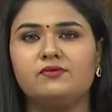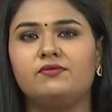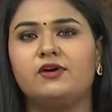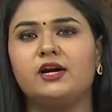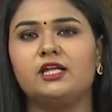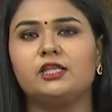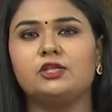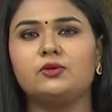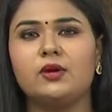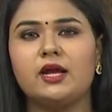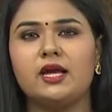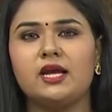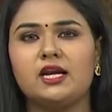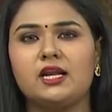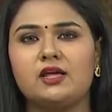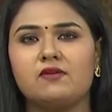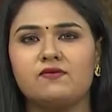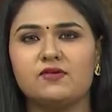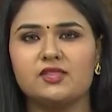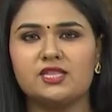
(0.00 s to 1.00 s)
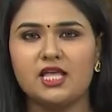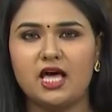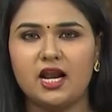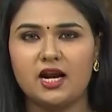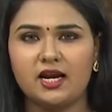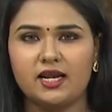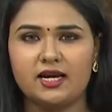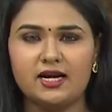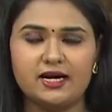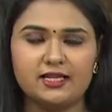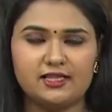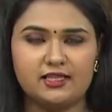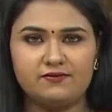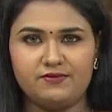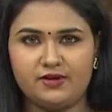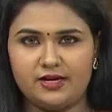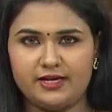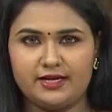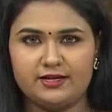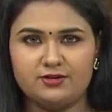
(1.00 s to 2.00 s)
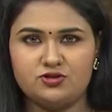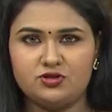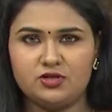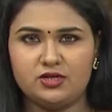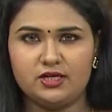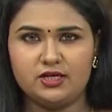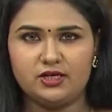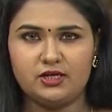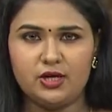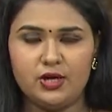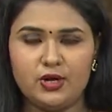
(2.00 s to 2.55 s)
வனத்துறையினர் விசாரணை நடத்தி வருகின்றனர்